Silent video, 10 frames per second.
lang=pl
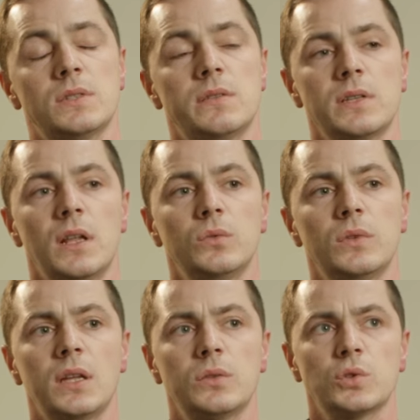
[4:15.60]
ze względu
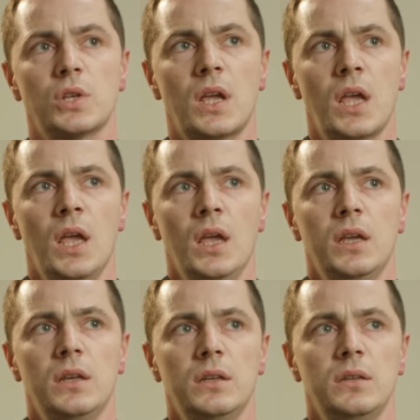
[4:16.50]
na to, że
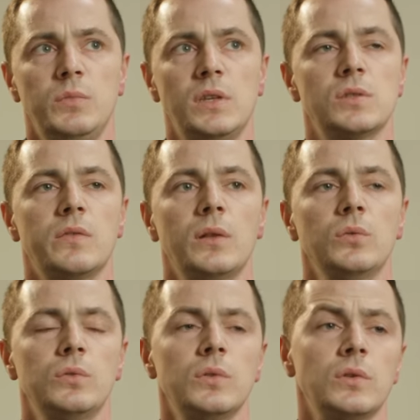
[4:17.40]
y, miejscowa
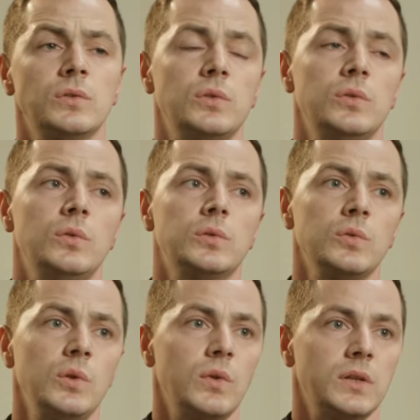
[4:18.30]
ludność
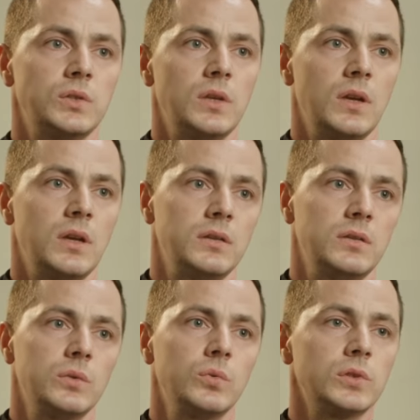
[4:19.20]
trudniła się
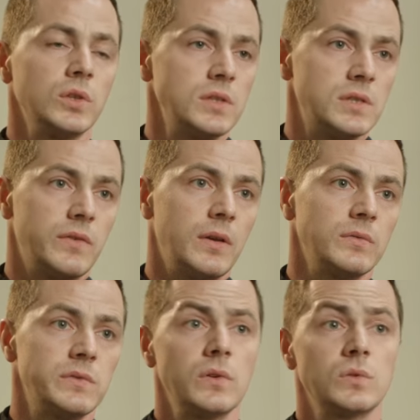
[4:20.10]
górnictwem,
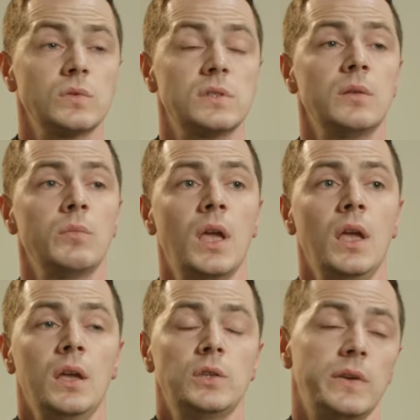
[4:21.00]
w związku z tym
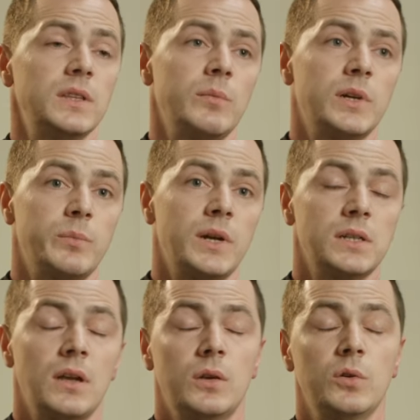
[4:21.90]
Święta
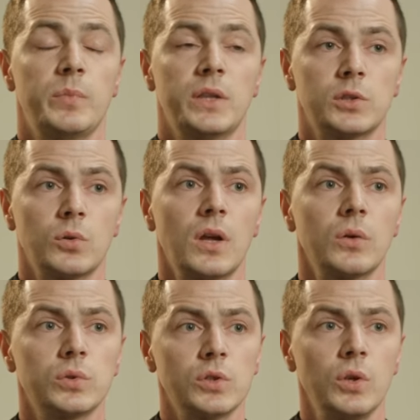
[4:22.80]
Barbara jako patronka
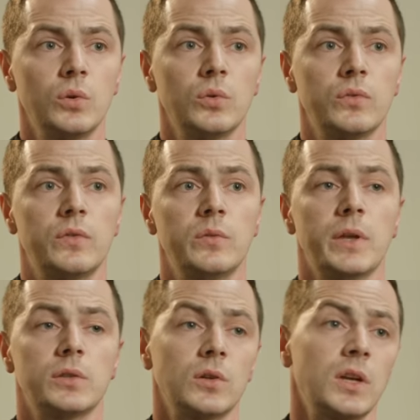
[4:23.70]
górników,
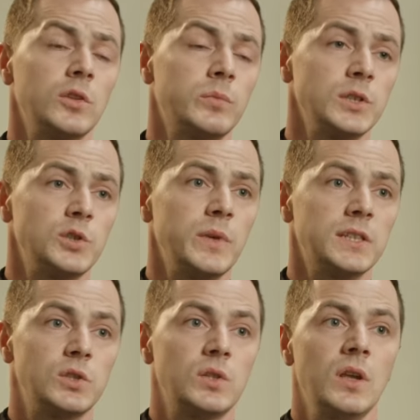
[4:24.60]
patronka dobrej
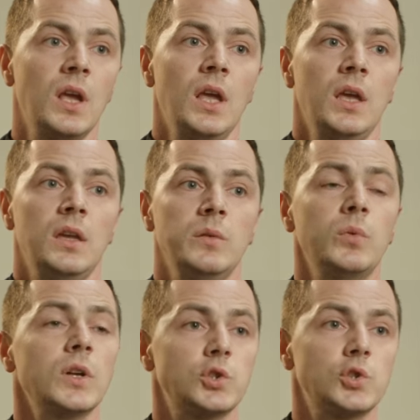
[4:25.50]
śmierci
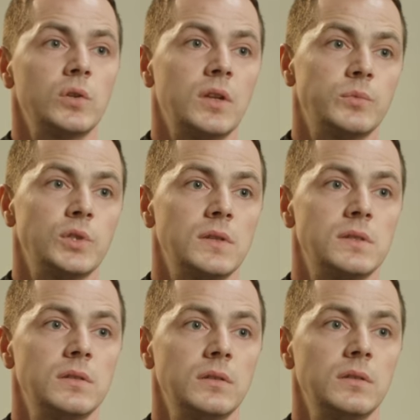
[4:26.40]
była czczona
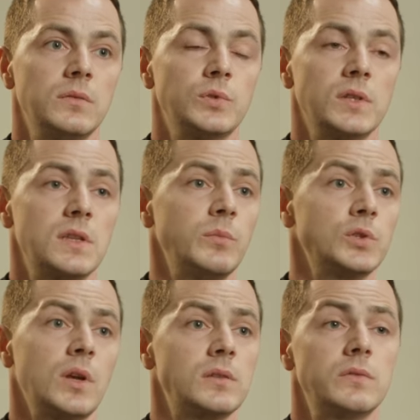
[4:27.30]
przez, przez tych
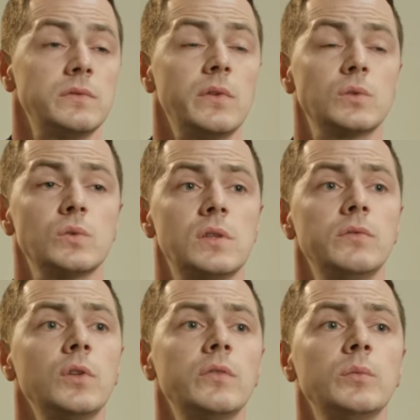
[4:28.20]
mieszkańców. W związku z tym
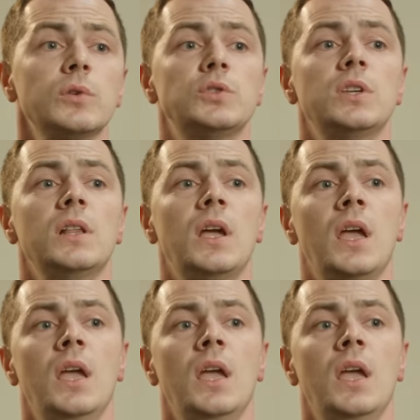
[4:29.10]
w nowym kościele